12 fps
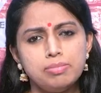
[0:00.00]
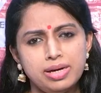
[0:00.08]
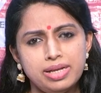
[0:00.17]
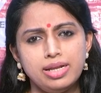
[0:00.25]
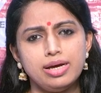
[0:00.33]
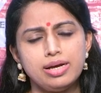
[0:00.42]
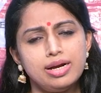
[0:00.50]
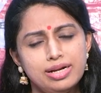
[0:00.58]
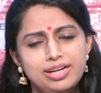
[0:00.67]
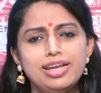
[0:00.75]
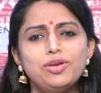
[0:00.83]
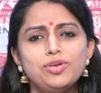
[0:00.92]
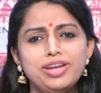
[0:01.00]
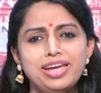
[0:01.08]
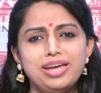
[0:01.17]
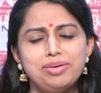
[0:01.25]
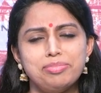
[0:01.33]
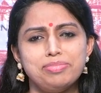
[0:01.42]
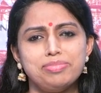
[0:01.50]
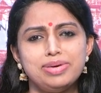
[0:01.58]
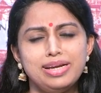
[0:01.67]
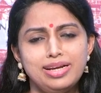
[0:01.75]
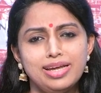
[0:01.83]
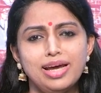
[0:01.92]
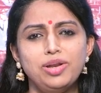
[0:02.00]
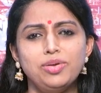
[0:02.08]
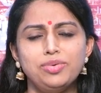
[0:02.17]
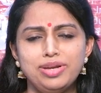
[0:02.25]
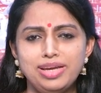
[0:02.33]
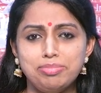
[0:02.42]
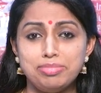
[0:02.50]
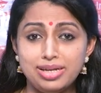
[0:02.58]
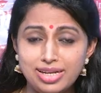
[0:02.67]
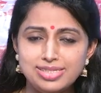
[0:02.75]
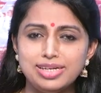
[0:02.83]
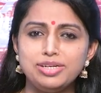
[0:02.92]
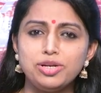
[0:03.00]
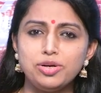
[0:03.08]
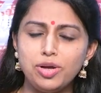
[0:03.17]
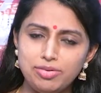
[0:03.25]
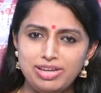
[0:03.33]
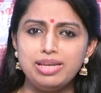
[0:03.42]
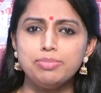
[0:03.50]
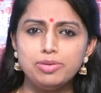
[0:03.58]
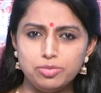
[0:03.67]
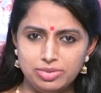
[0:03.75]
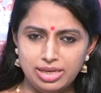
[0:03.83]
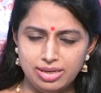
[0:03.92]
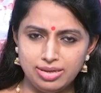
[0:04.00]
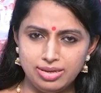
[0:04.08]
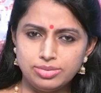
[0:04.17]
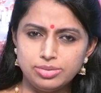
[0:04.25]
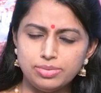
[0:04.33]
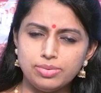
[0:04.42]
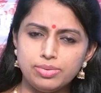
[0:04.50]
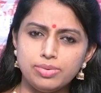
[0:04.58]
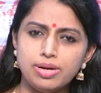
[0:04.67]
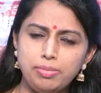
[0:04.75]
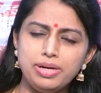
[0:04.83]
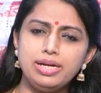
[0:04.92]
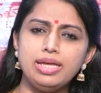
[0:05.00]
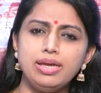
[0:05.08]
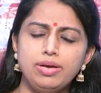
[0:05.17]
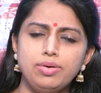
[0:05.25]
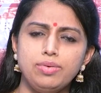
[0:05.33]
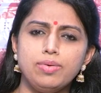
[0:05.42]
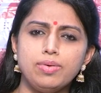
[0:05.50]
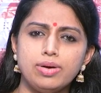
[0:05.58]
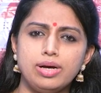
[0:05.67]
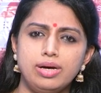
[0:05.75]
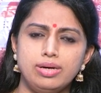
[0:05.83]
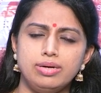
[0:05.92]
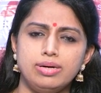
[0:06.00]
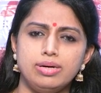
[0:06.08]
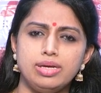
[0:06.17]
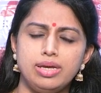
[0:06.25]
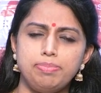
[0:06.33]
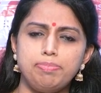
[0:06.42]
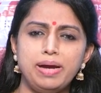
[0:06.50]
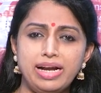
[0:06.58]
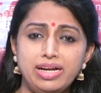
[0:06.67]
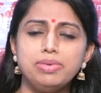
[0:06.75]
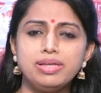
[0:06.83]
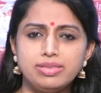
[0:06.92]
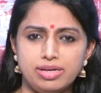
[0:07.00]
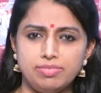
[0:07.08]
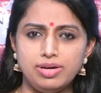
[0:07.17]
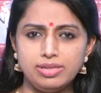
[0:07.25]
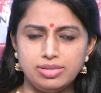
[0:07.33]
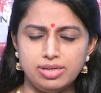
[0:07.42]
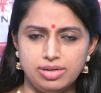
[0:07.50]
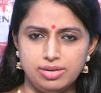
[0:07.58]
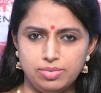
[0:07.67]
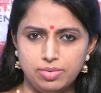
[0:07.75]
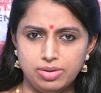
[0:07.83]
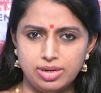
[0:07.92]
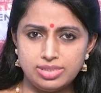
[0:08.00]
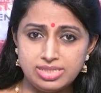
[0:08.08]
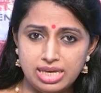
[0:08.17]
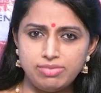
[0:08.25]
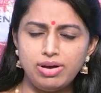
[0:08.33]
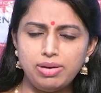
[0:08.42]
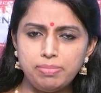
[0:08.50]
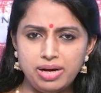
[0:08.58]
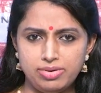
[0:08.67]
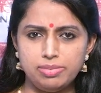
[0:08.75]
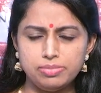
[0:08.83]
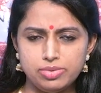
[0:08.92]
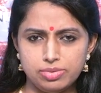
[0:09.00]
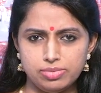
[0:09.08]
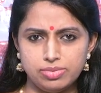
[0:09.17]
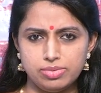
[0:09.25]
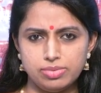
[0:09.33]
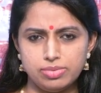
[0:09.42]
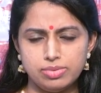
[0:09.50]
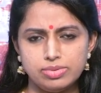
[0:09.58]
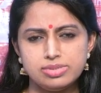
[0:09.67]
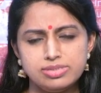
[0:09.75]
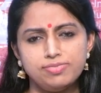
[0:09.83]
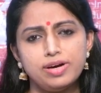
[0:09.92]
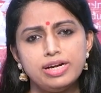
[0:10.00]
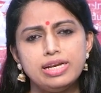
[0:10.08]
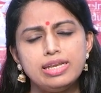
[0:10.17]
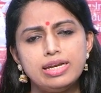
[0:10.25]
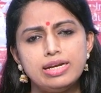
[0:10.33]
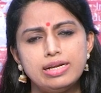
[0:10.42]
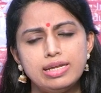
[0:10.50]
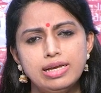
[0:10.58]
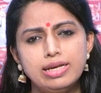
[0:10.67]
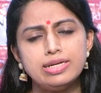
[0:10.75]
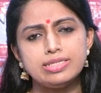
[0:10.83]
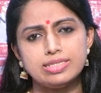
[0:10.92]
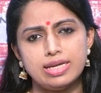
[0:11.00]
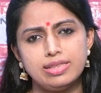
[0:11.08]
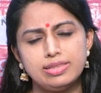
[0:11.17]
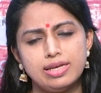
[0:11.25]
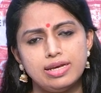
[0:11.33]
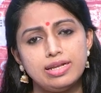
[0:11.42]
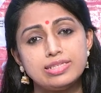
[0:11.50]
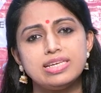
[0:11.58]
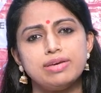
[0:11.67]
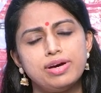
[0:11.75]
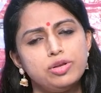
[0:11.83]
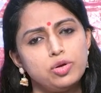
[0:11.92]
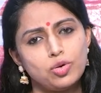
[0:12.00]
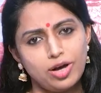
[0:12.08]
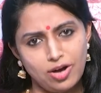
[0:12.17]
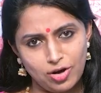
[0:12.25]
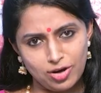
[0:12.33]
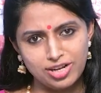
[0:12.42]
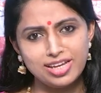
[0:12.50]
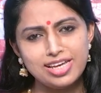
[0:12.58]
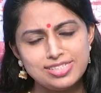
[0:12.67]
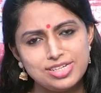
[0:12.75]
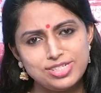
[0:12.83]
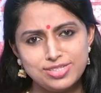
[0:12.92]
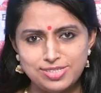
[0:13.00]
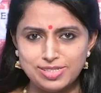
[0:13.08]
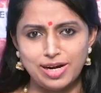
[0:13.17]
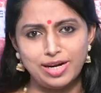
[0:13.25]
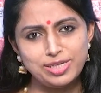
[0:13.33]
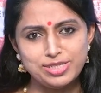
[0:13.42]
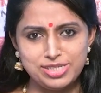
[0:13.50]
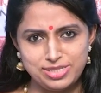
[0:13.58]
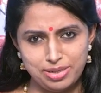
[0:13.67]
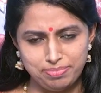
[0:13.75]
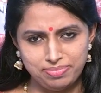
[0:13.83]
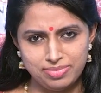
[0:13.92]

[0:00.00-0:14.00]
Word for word: మన కంట్రీలోనే ఇండియాలోనే మన సెంటర్లో అవైలబుల్ ఉంది సో కాబట్టి ఒక ఈ పాండమిక్ తర్వాత ఒక సేవా భావనంతో ఫర్టినిటీ సంతాన సేవ అనే ఒక ఆర్గనైజేషన్ స్టార్ట్ చేశాం